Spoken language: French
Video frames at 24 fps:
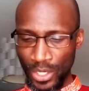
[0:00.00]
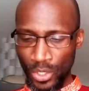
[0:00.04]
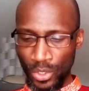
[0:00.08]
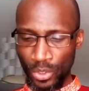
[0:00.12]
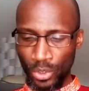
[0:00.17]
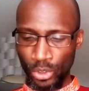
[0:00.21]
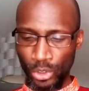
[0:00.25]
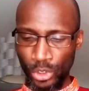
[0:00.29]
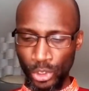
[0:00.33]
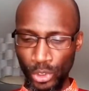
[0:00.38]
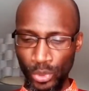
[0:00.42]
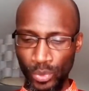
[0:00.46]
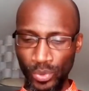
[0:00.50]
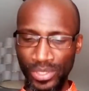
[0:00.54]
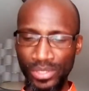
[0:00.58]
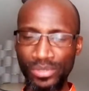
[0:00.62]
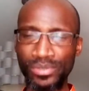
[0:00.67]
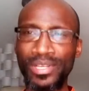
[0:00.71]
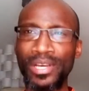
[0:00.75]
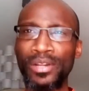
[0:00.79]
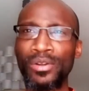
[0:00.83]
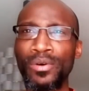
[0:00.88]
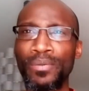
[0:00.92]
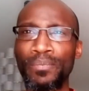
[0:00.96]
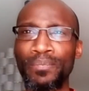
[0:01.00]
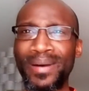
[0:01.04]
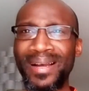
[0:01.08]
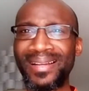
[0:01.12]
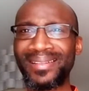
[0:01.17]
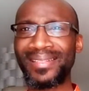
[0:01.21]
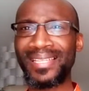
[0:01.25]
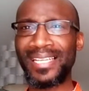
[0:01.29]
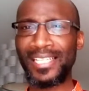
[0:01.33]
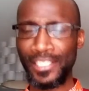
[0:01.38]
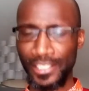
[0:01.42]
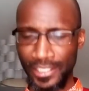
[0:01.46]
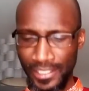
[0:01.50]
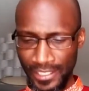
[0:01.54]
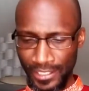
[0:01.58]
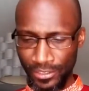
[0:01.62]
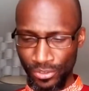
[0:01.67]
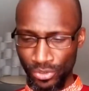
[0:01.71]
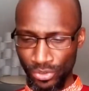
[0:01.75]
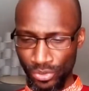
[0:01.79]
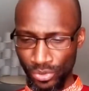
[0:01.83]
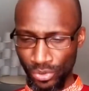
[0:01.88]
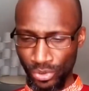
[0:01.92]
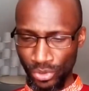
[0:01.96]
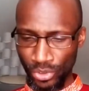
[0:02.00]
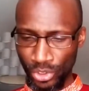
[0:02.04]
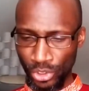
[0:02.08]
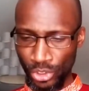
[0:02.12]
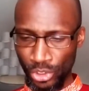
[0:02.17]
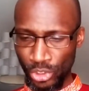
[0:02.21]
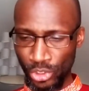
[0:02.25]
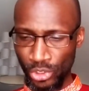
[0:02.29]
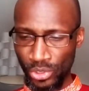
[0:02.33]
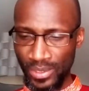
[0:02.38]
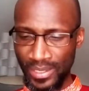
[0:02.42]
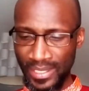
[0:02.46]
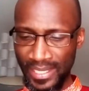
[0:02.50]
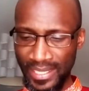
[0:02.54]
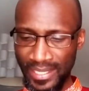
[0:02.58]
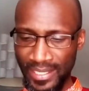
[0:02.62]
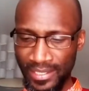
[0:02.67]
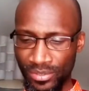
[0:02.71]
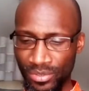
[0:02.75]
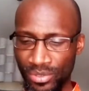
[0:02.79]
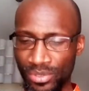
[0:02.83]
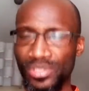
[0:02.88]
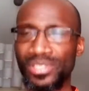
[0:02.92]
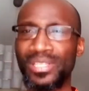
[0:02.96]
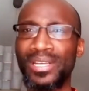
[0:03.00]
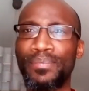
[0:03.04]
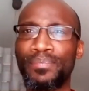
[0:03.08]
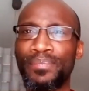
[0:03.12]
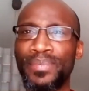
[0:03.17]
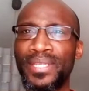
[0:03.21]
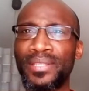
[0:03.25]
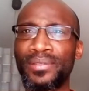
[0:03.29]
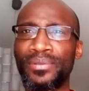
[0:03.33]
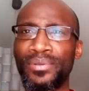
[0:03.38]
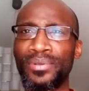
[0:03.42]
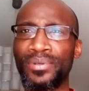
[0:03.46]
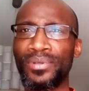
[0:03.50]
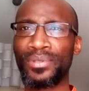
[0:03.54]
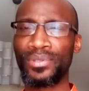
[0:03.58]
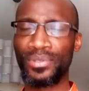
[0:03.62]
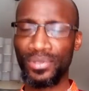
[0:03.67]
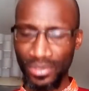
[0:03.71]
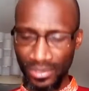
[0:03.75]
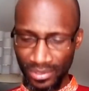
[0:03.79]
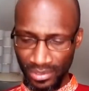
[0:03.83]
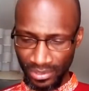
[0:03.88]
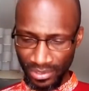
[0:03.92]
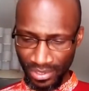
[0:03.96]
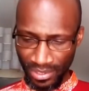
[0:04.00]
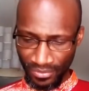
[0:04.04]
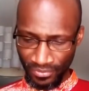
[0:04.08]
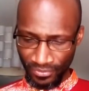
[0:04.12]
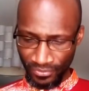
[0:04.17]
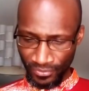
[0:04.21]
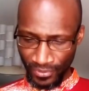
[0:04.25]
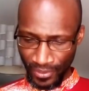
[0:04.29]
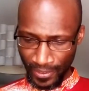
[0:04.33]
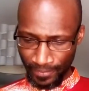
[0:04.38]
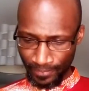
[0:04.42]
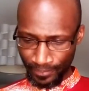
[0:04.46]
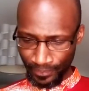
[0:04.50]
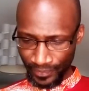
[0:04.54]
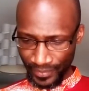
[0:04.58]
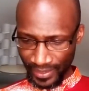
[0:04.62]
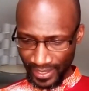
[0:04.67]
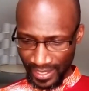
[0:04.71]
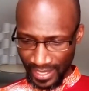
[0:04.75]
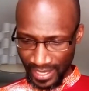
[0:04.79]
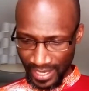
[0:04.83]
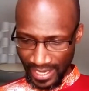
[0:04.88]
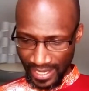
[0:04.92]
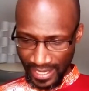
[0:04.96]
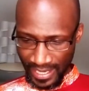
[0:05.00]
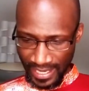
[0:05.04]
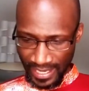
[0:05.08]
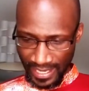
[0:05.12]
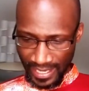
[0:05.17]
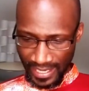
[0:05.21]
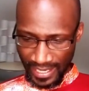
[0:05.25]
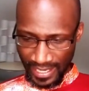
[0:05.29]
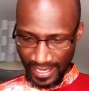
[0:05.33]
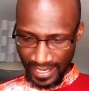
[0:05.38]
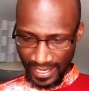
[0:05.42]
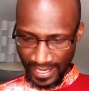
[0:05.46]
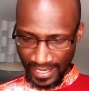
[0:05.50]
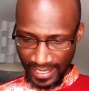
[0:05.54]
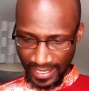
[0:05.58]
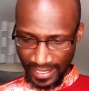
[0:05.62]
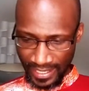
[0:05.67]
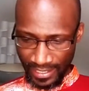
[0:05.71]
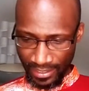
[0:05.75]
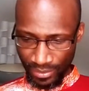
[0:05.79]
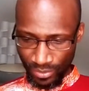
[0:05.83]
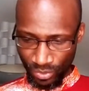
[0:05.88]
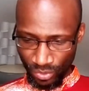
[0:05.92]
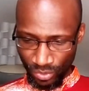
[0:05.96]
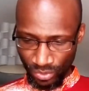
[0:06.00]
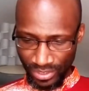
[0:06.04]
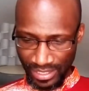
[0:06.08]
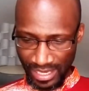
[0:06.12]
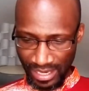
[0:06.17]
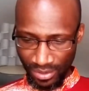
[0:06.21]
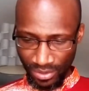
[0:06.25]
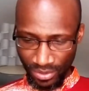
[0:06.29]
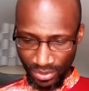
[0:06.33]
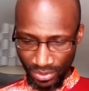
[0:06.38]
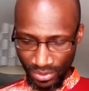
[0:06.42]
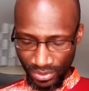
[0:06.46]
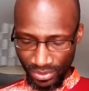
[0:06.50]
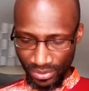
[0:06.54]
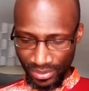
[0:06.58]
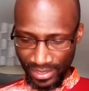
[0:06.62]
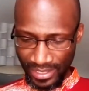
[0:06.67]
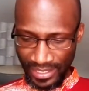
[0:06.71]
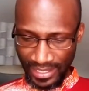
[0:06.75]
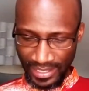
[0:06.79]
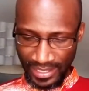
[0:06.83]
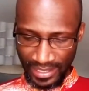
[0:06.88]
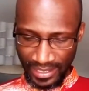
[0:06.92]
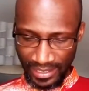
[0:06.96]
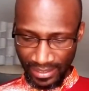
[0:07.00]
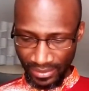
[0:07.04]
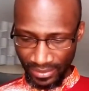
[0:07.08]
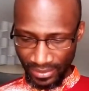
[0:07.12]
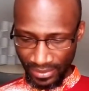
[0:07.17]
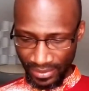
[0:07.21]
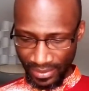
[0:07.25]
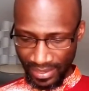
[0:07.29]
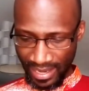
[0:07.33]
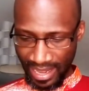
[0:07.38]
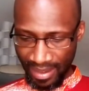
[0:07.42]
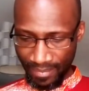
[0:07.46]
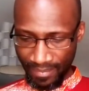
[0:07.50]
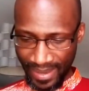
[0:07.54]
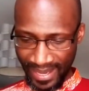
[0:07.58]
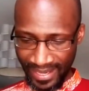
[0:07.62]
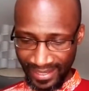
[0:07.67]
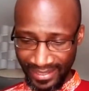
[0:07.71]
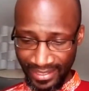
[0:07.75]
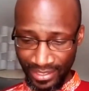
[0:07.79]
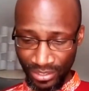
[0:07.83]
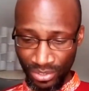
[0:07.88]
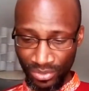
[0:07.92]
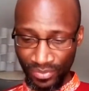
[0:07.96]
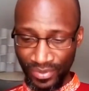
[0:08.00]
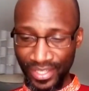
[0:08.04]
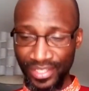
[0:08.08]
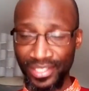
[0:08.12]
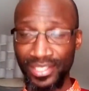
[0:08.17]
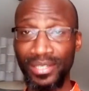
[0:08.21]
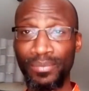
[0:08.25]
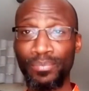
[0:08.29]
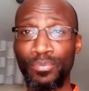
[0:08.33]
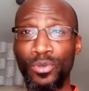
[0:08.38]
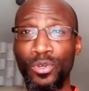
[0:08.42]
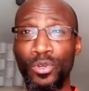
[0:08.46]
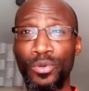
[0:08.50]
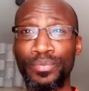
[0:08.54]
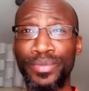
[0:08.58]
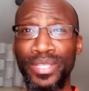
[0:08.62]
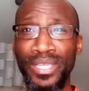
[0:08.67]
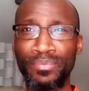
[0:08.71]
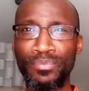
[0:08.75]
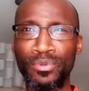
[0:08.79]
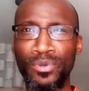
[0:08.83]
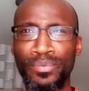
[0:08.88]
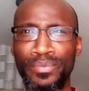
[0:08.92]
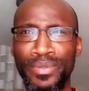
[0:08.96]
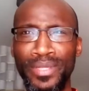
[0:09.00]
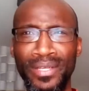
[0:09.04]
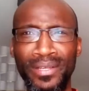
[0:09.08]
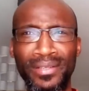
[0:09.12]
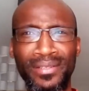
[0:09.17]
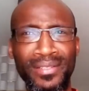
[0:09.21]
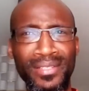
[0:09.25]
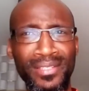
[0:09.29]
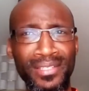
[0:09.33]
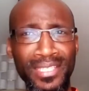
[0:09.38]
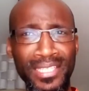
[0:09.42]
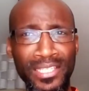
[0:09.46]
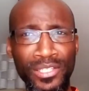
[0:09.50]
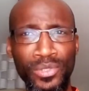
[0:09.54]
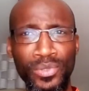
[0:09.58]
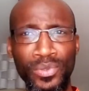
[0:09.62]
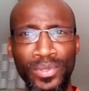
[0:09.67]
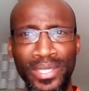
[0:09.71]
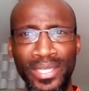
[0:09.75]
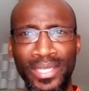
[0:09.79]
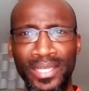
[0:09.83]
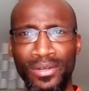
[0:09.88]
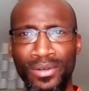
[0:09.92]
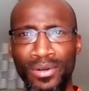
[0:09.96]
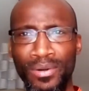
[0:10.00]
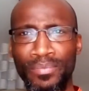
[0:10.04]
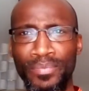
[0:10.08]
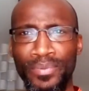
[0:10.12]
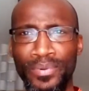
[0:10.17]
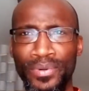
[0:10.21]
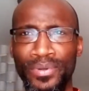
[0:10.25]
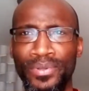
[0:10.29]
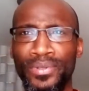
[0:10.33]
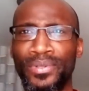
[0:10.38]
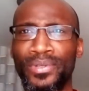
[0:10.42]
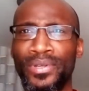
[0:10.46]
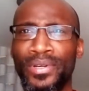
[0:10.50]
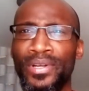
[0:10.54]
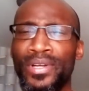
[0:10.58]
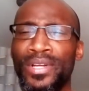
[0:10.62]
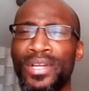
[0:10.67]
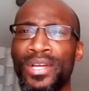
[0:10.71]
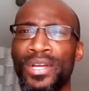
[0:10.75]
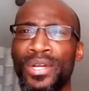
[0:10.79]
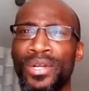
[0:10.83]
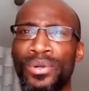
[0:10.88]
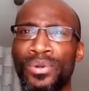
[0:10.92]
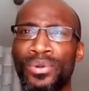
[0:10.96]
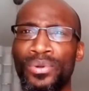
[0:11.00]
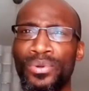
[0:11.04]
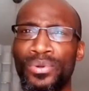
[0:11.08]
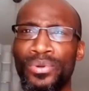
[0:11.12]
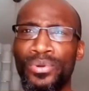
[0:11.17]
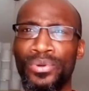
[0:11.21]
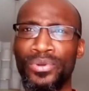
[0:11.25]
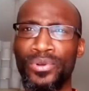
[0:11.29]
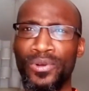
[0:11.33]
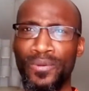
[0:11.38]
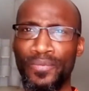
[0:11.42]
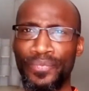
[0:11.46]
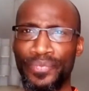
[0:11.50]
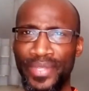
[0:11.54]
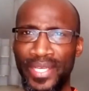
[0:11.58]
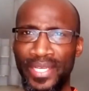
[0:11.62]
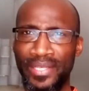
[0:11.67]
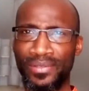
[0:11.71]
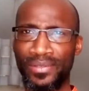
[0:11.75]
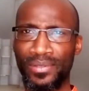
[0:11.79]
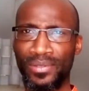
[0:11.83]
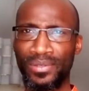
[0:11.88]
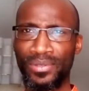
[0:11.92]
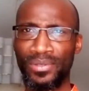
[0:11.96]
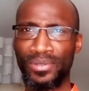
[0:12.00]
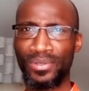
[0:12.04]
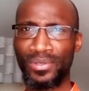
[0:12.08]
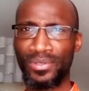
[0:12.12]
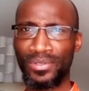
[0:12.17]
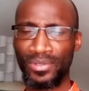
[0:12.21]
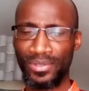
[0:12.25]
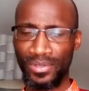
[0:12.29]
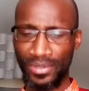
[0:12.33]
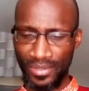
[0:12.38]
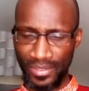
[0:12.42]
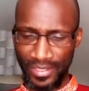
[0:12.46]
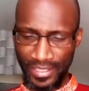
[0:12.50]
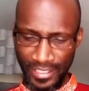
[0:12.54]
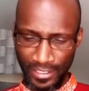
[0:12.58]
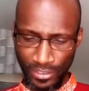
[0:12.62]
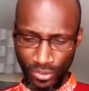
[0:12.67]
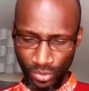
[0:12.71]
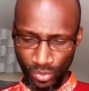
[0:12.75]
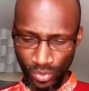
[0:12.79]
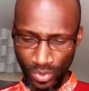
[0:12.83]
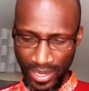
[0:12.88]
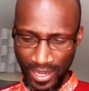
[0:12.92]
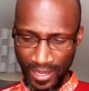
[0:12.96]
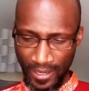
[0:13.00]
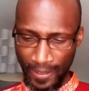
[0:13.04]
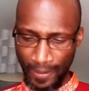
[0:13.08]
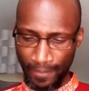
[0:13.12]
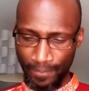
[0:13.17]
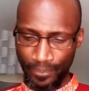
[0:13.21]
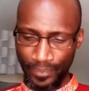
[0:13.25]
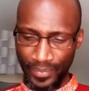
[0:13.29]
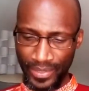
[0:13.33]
Aujourd'hui, nous allons partager sur Genèse chapitre 39 et nous allons lire euh, à partir du verset premier pour bien situer et comprendre le contexte de notre histoire.